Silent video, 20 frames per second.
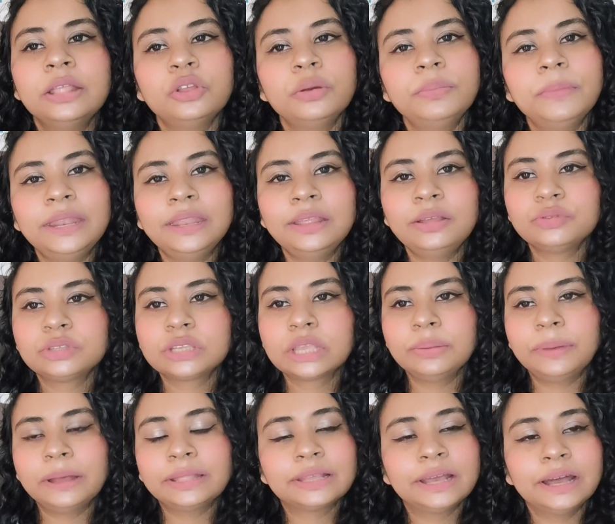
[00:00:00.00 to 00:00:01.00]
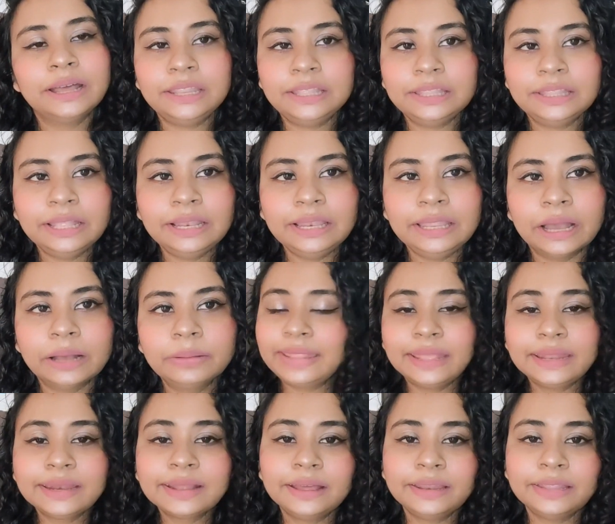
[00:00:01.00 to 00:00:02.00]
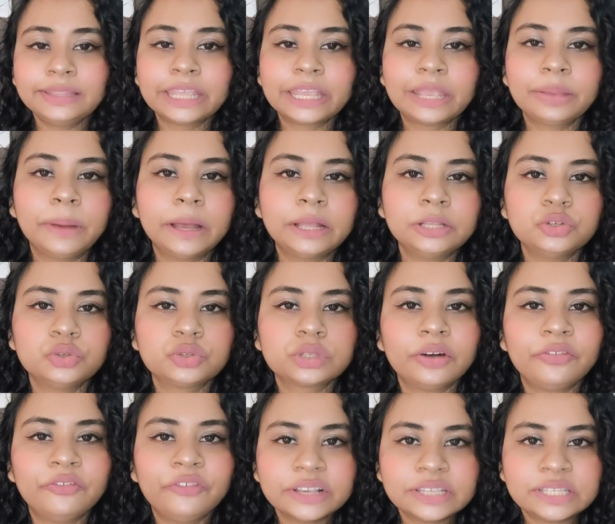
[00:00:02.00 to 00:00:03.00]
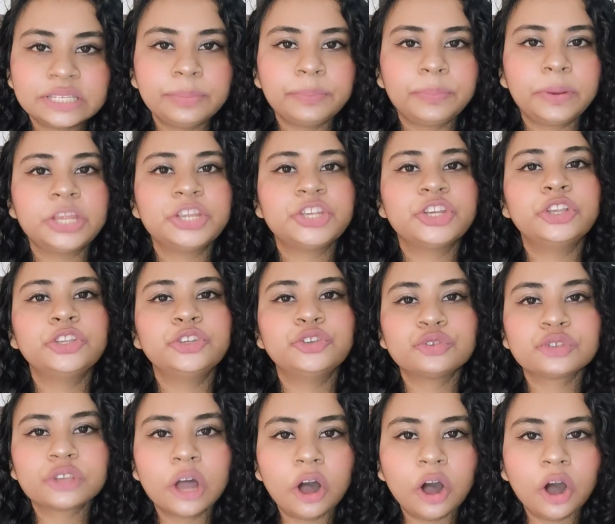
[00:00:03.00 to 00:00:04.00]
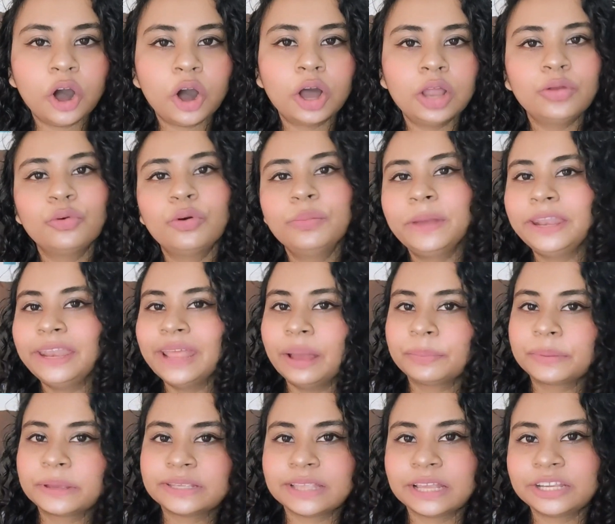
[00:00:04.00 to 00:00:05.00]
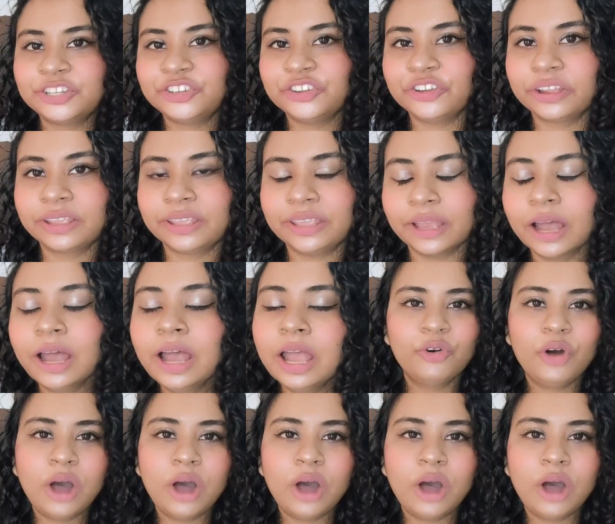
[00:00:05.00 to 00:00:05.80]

तो मैंने उसके बाद खरीद ही लिया देन खरीदने के बाद जो उसका फर्स्ट इम्प्रेशन जो उसका हॉल वो मैंने आपके साथ शेयर किया